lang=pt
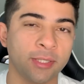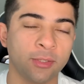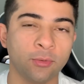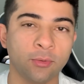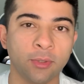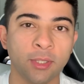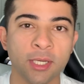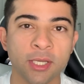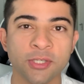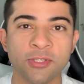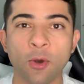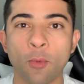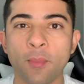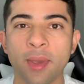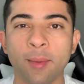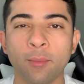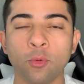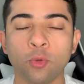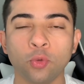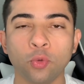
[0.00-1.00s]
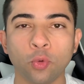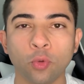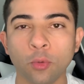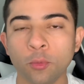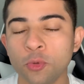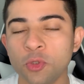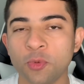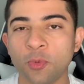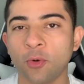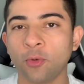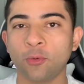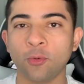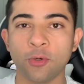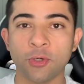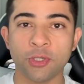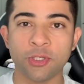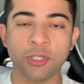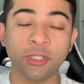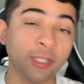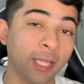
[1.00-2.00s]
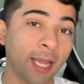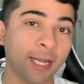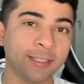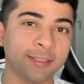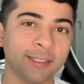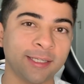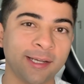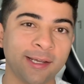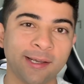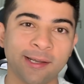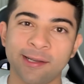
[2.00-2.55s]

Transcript: Do, são membros do Clube dos Produtores Digitais.